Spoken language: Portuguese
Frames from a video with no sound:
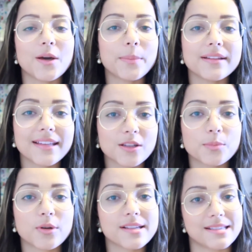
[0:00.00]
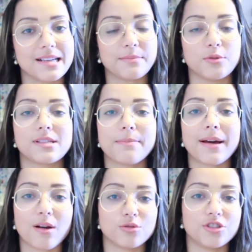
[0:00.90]
Eu pretendo, por exemplo,
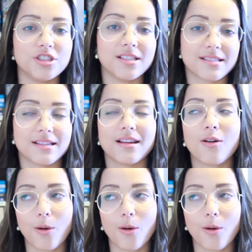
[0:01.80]
separar os dias, né,